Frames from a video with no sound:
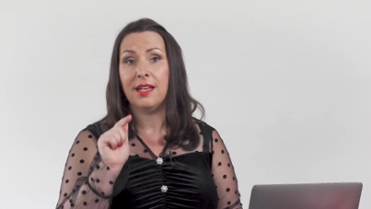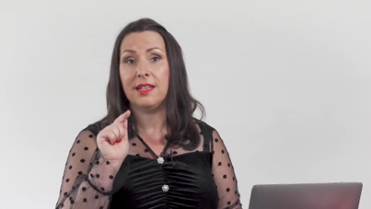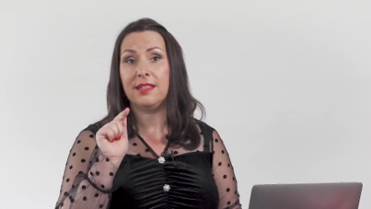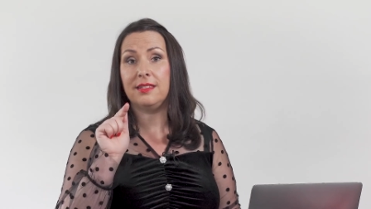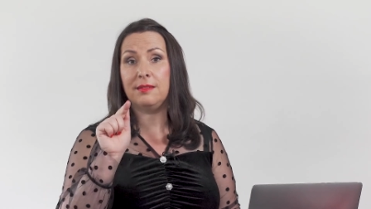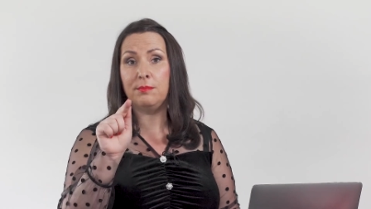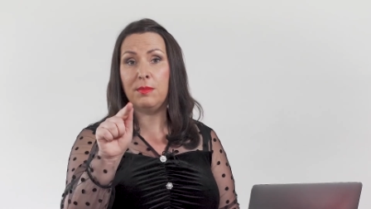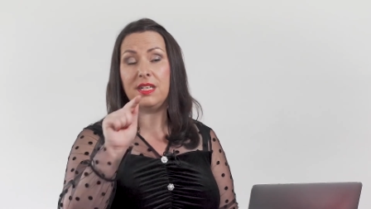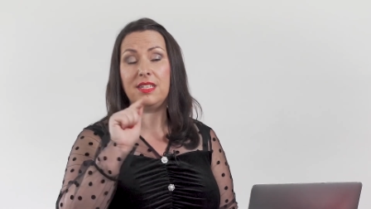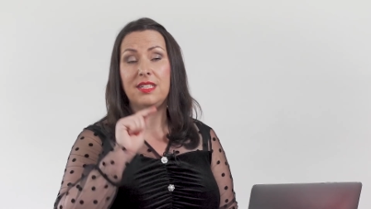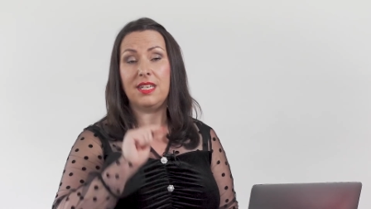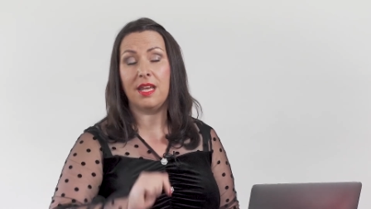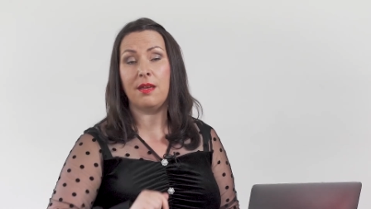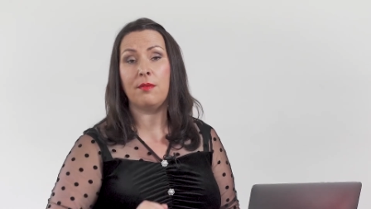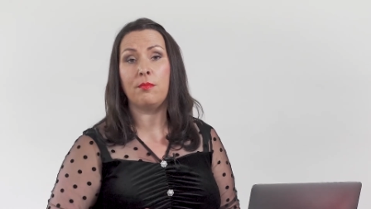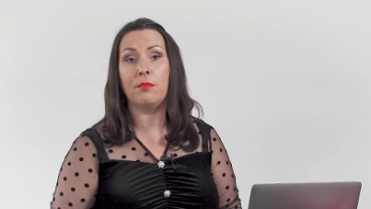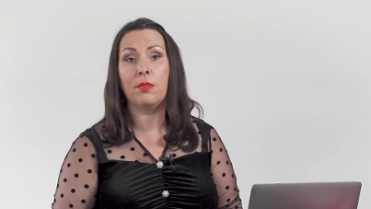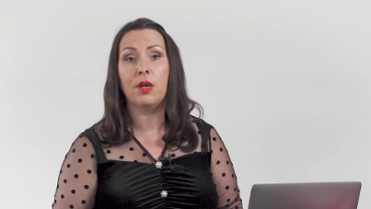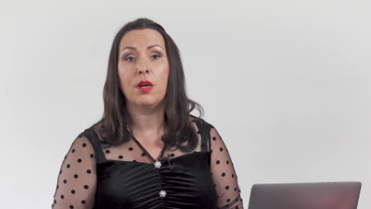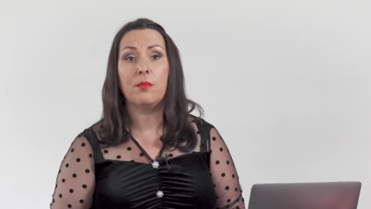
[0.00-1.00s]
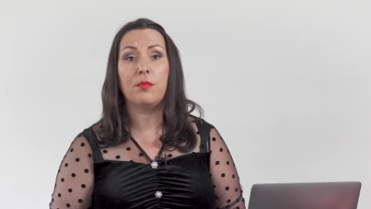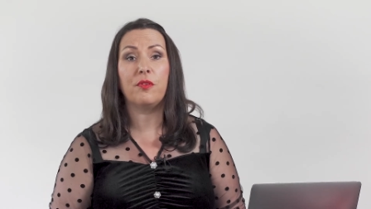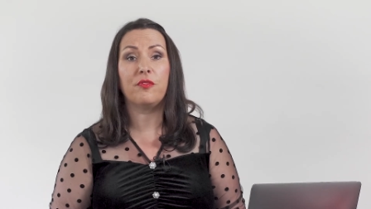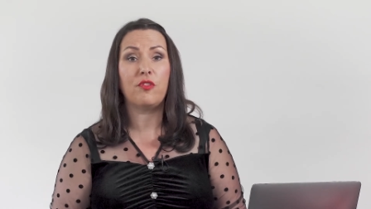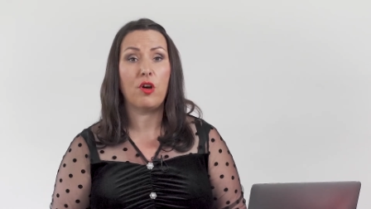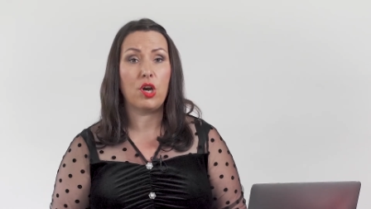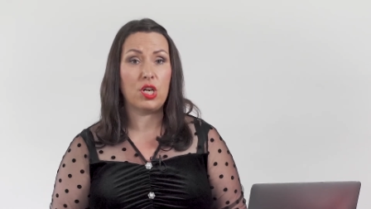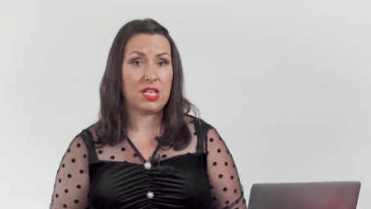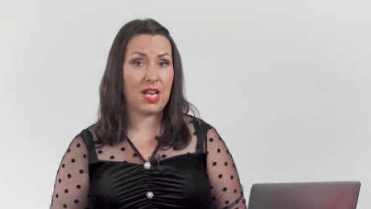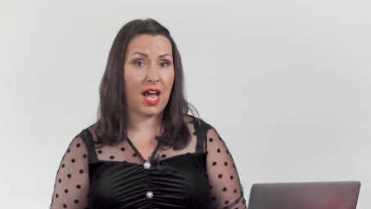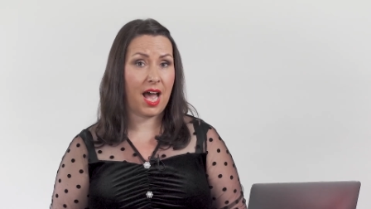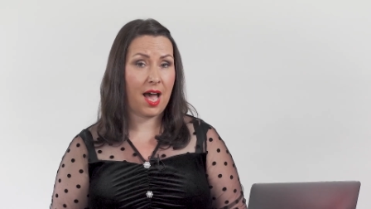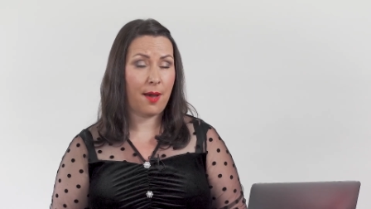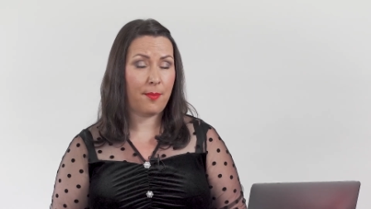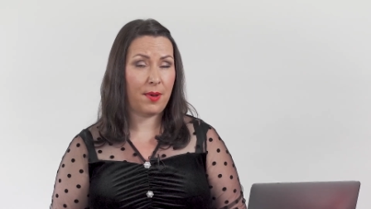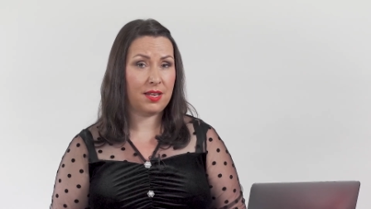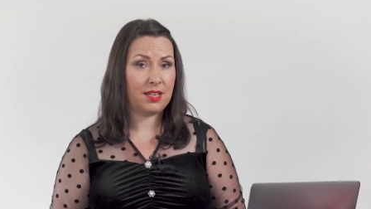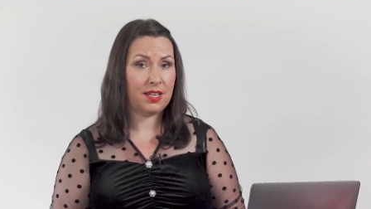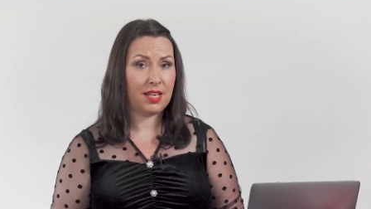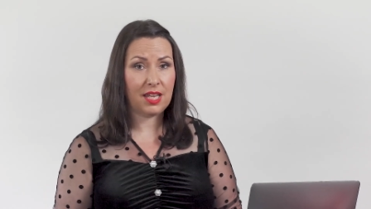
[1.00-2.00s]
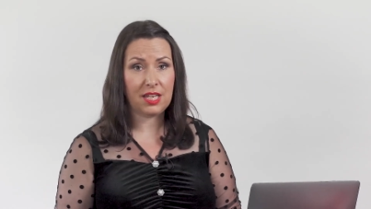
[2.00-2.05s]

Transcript: Mit dem, bevor ich da arbeite,